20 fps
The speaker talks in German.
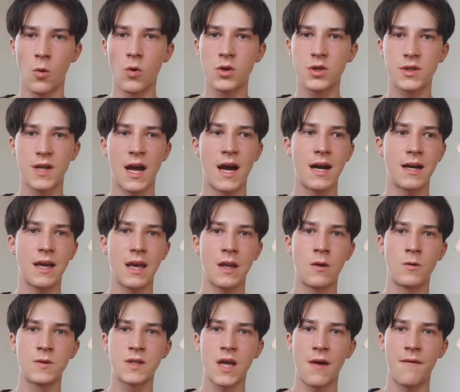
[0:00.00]
stark in
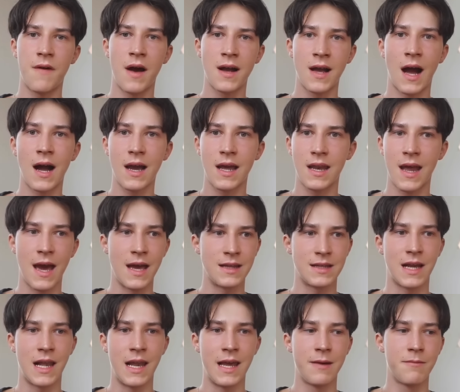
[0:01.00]
unserer
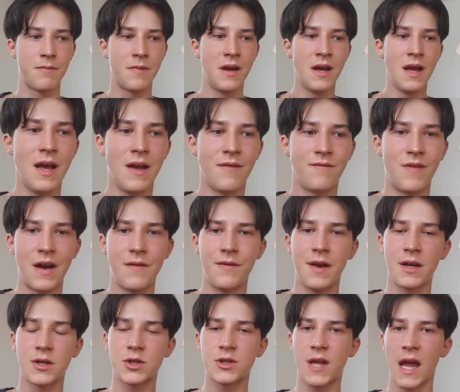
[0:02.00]
Vergangenheit kleben, weil
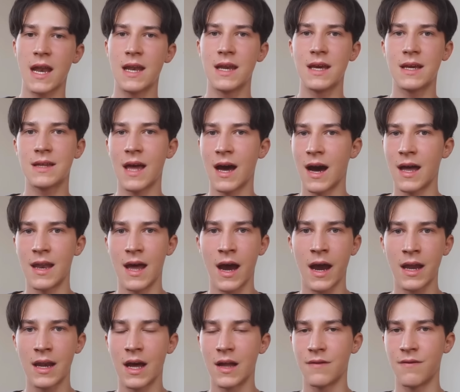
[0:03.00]
wir ständig daran
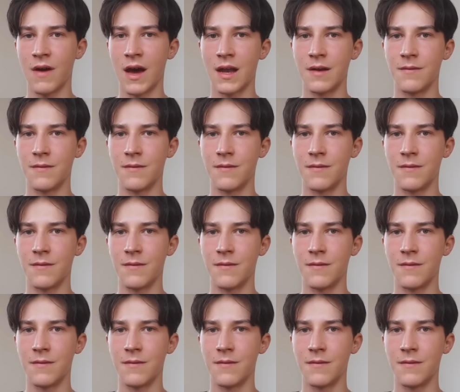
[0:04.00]
erinnert werden.